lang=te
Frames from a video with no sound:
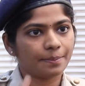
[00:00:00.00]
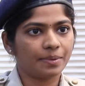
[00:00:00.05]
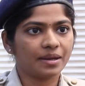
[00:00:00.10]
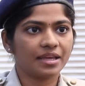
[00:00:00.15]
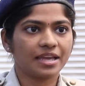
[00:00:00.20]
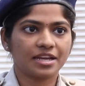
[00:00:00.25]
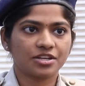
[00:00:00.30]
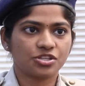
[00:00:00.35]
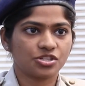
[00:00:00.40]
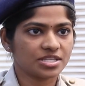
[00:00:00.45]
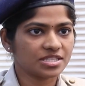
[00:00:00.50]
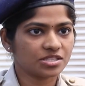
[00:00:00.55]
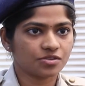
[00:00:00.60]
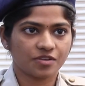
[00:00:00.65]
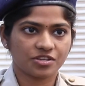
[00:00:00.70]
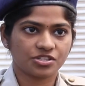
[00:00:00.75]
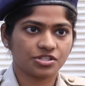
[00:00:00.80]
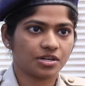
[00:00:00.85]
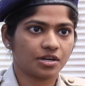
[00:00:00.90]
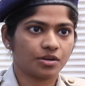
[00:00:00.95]
రెప్లికేట్ చేసి
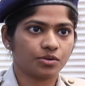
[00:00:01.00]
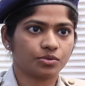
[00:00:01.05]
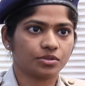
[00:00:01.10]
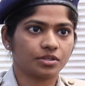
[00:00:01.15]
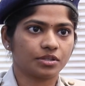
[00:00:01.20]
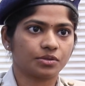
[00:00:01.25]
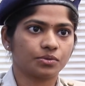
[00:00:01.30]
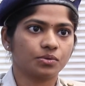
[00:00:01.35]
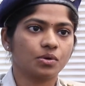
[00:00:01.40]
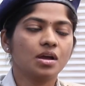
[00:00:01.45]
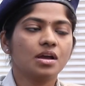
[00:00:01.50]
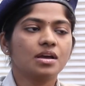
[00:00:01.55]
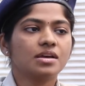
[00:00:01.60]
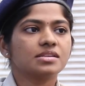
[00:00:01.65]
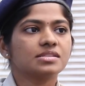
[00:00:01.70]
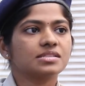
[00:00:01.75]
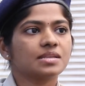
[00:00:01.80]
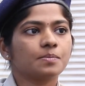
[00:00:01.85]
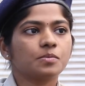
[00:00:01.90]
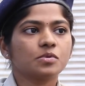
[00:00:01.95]
క్వశ్చన్ అడుగుతారు
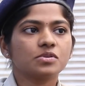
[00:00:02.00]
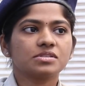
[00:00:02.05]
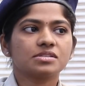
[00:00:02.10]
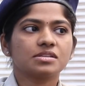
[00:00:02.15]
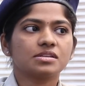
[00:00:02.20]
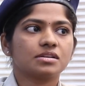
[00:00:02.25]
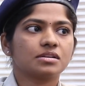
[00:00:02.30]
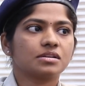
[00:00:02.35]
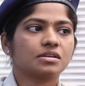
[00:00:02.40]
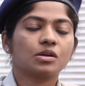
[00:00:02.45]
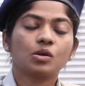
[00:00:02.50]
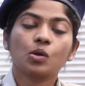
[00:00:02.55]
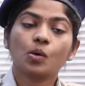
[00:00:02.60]
సపోజ్ uh,